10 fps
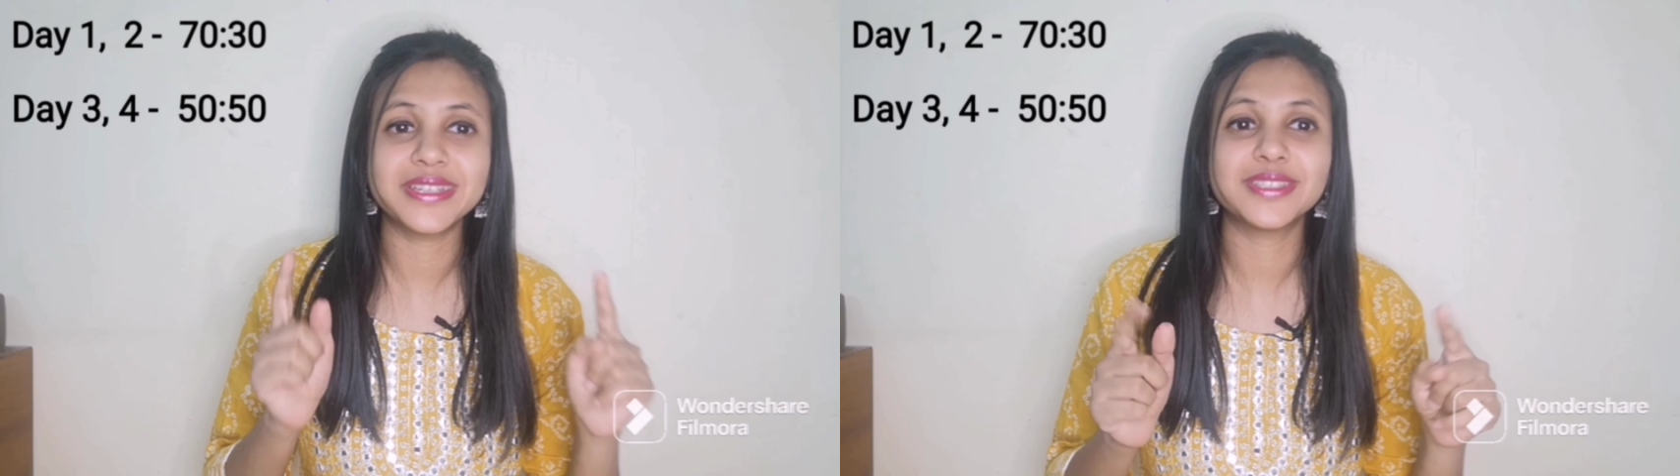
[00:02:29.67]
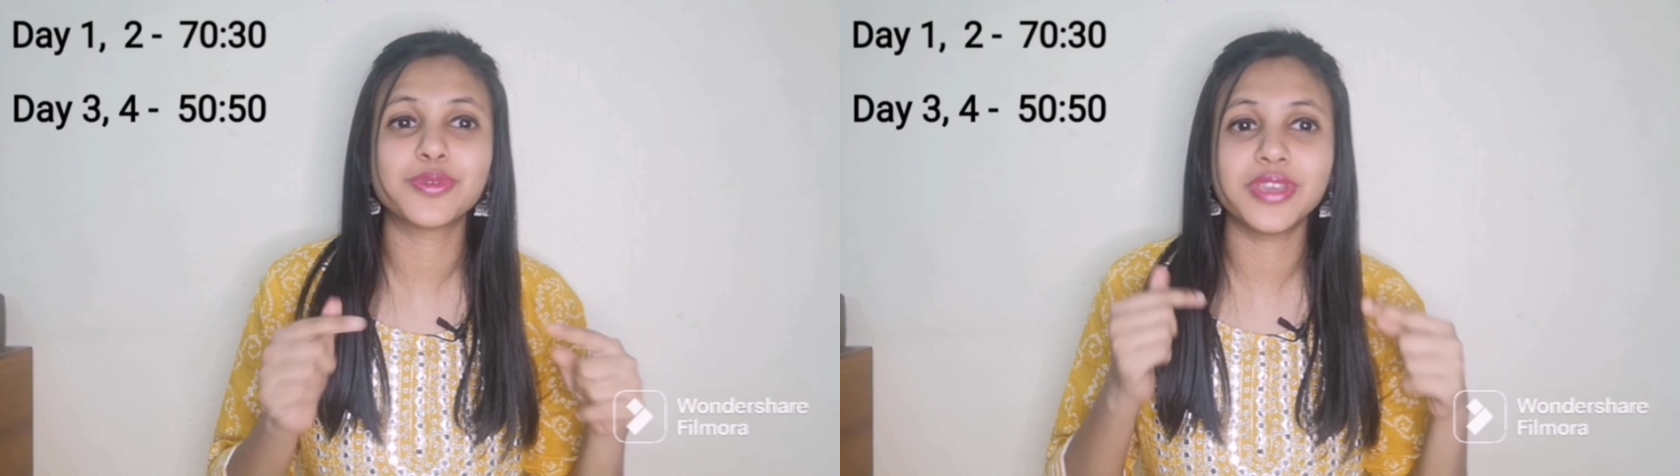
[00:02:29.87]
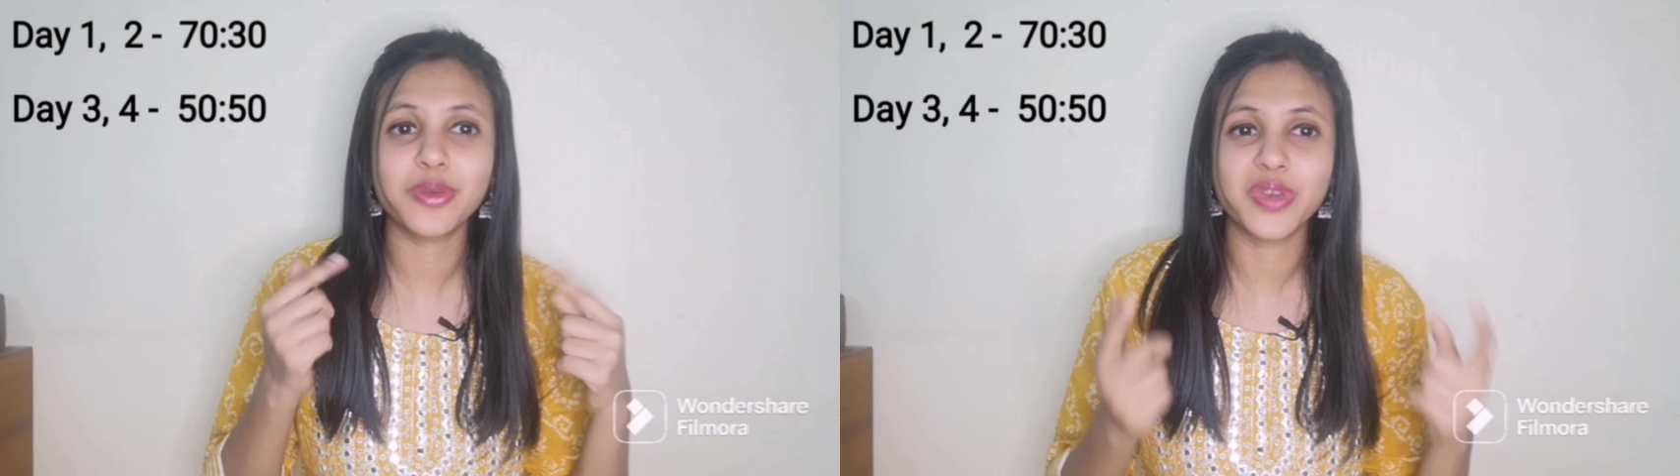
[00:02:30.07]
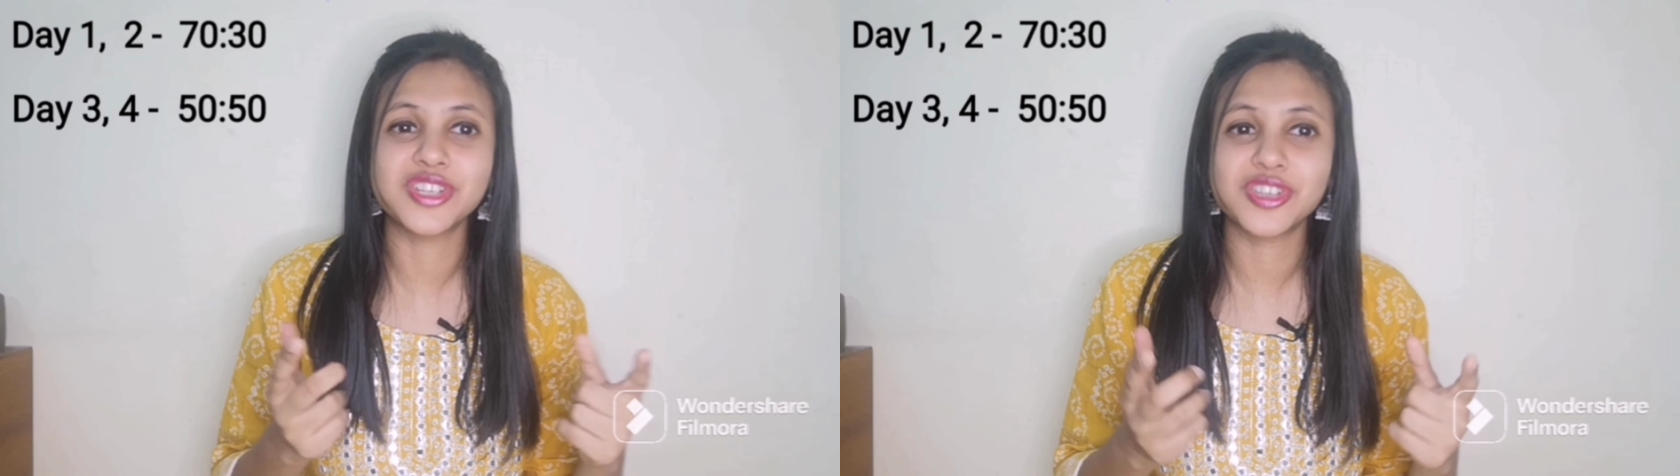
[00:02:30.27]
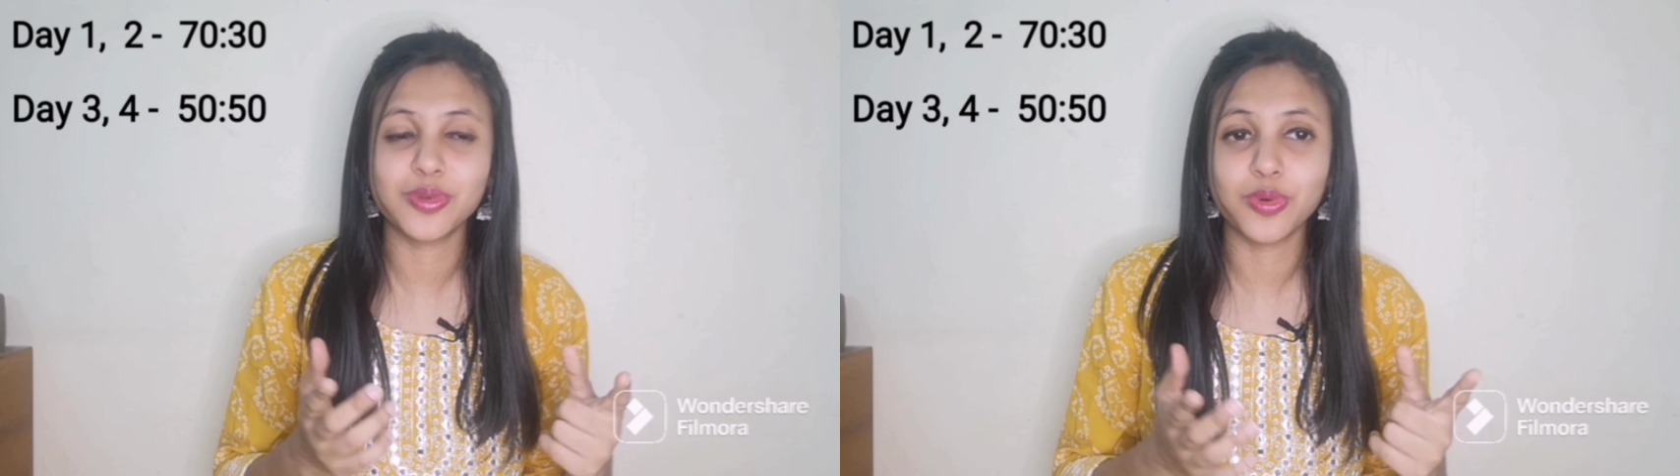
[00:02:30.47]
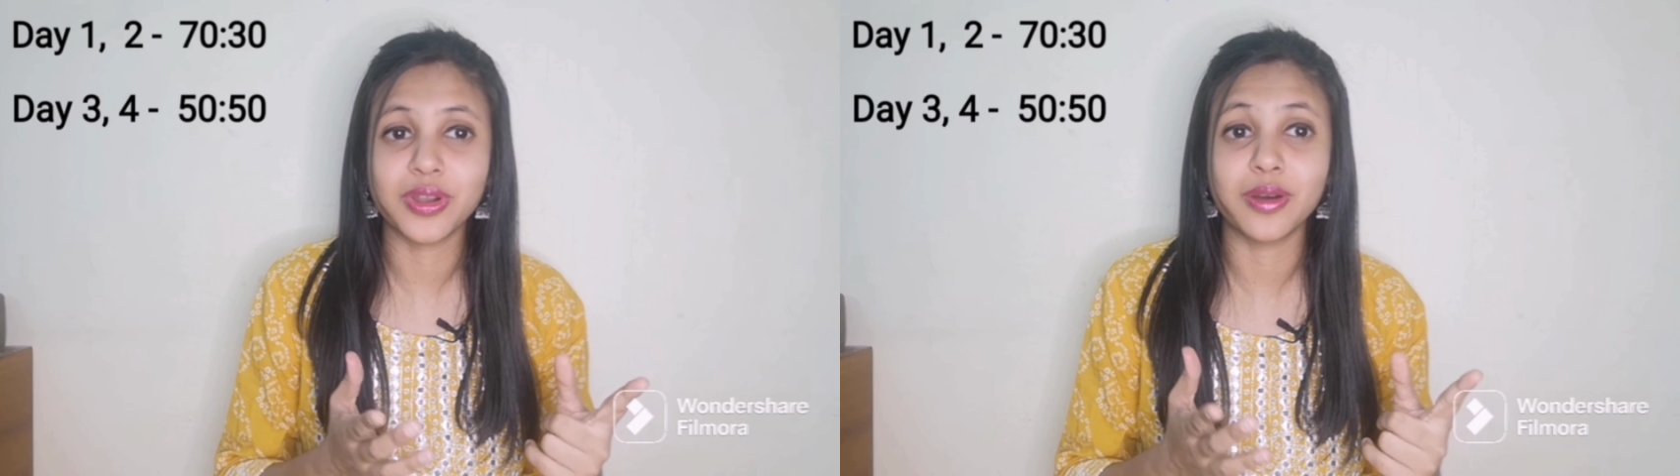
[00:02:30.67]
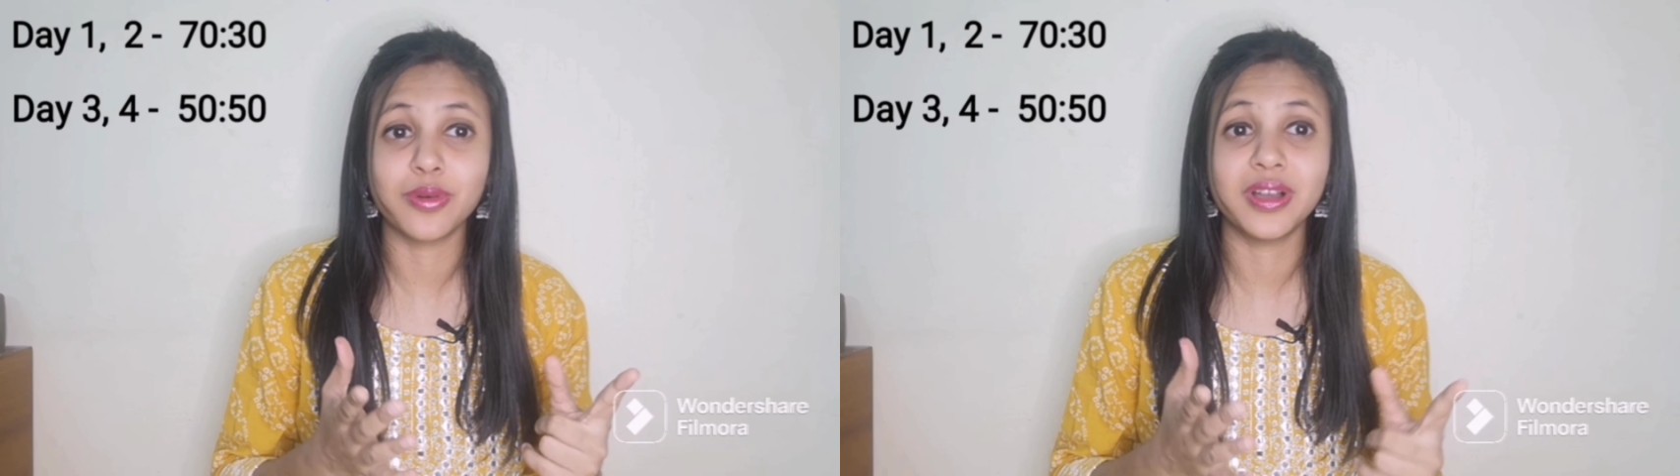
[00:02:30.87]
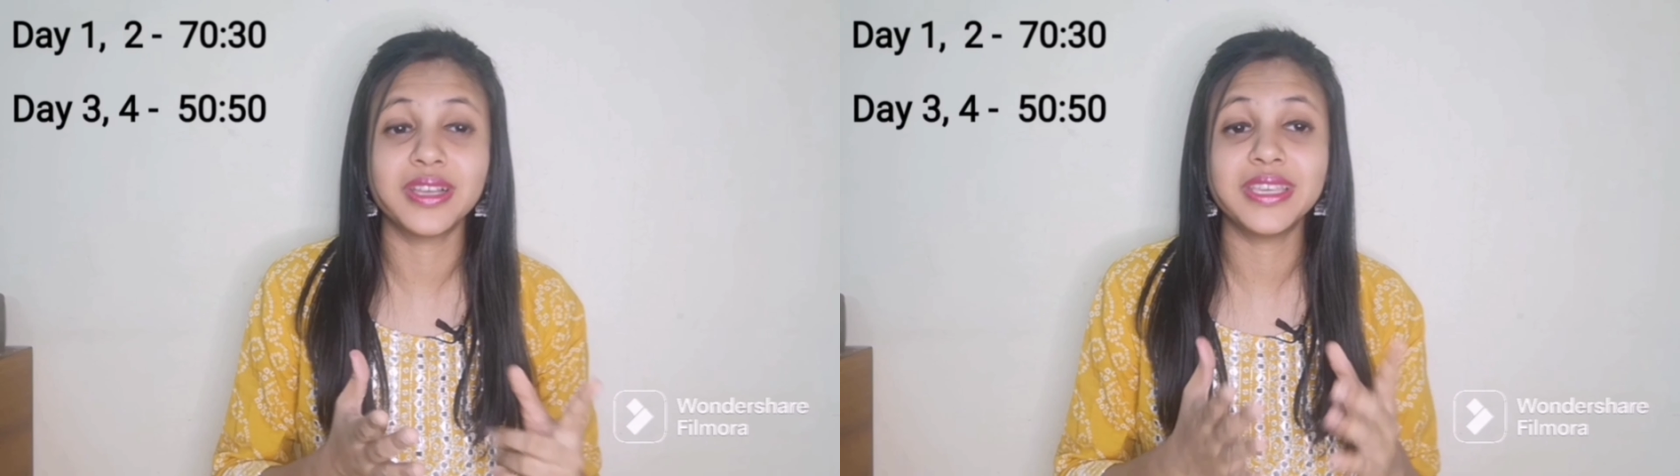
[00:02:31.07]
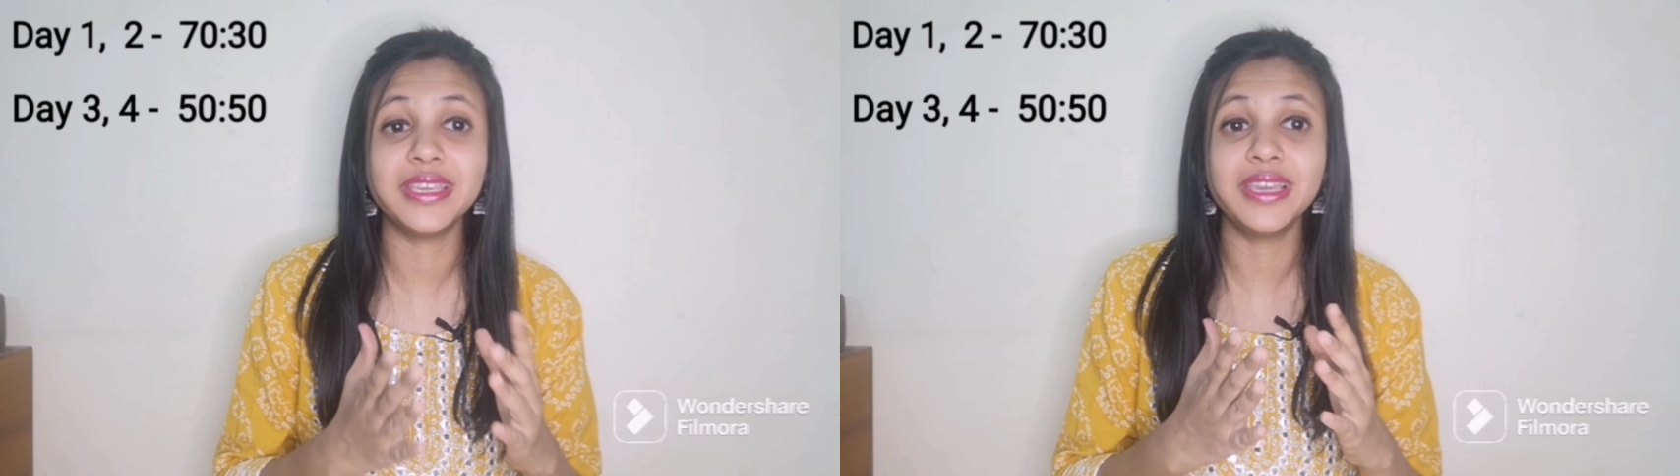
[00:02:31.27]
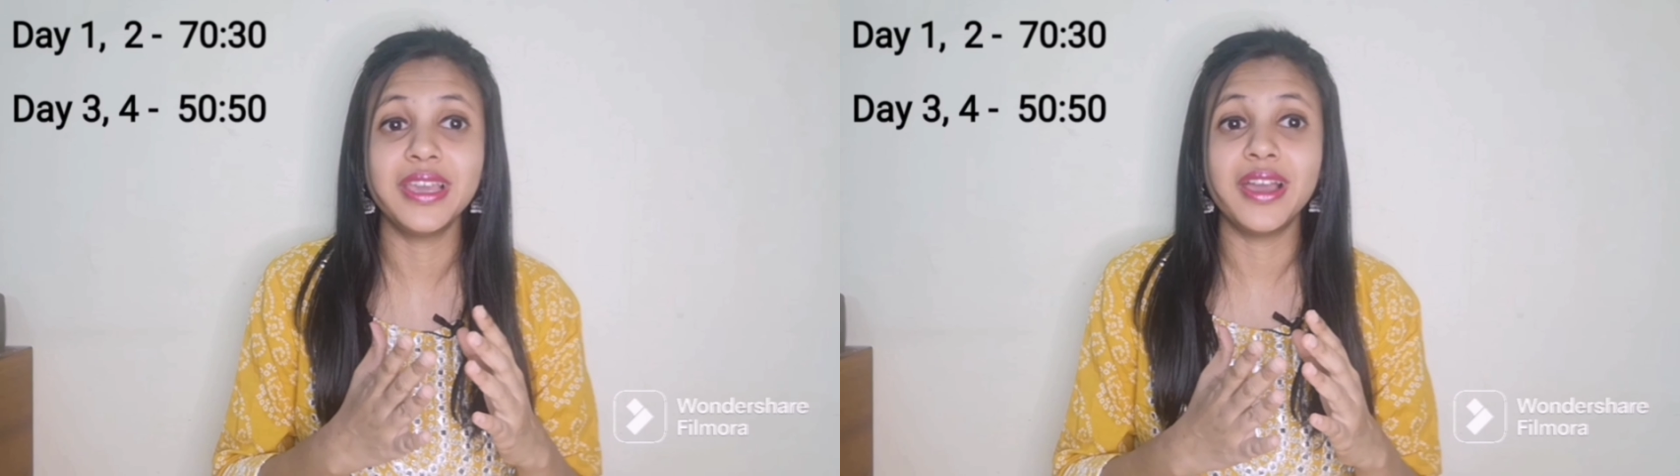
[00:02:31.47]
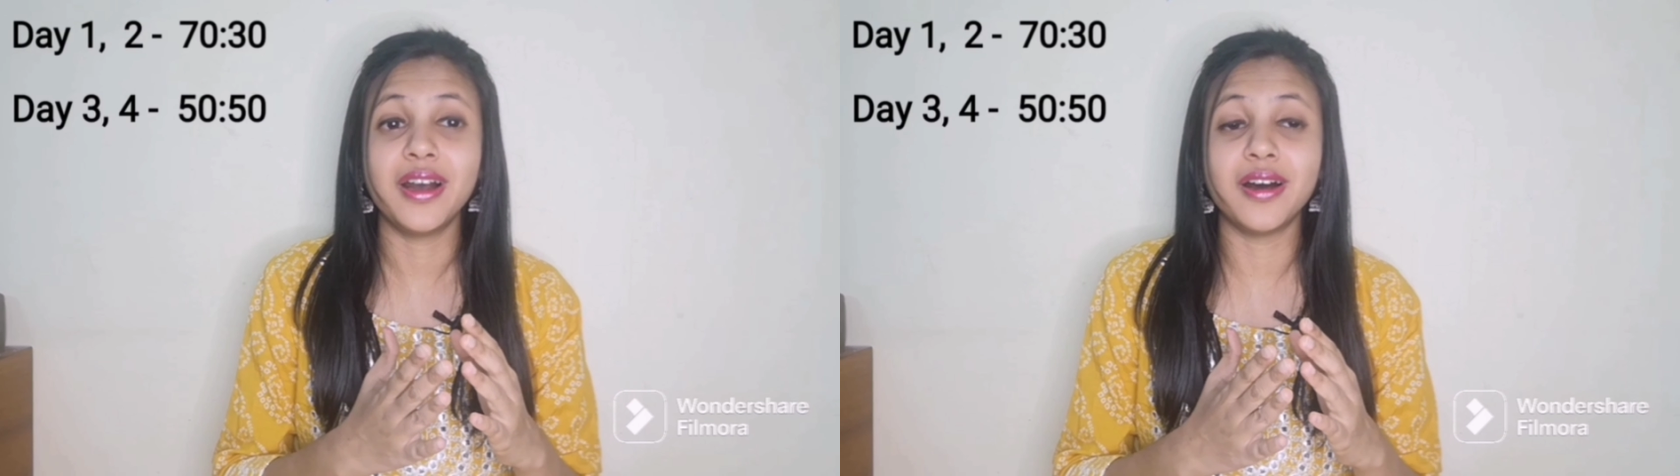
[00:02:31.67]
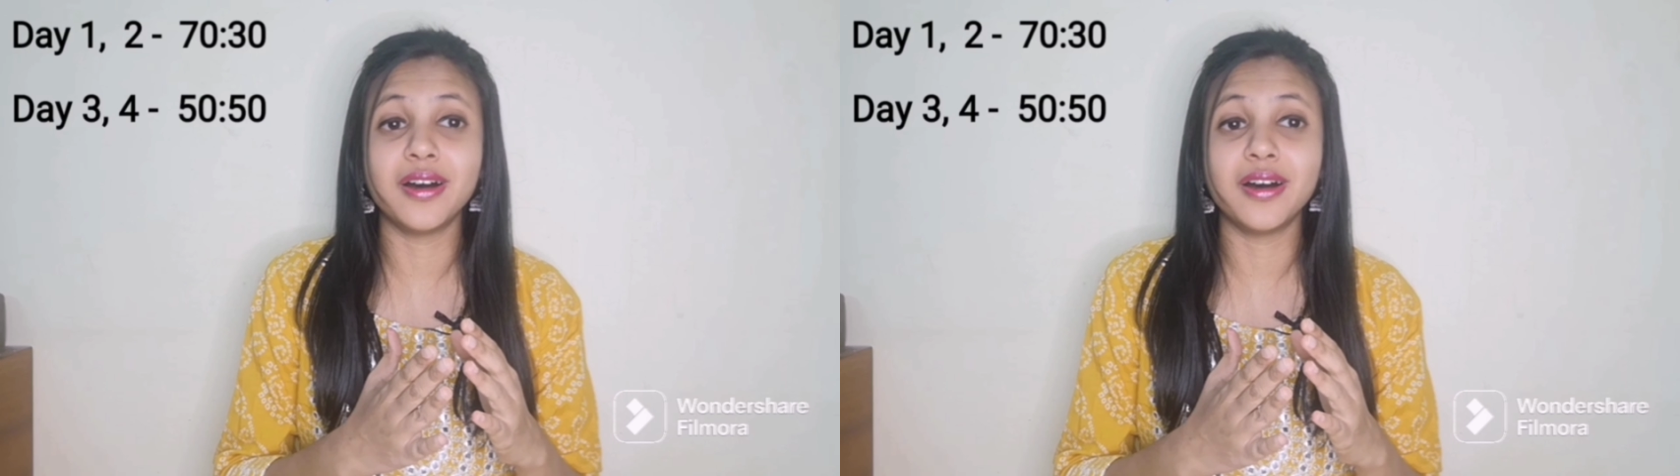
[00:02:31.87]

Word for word: पेरेंट्स को ये क्वेश्चन हो रहा होगा कि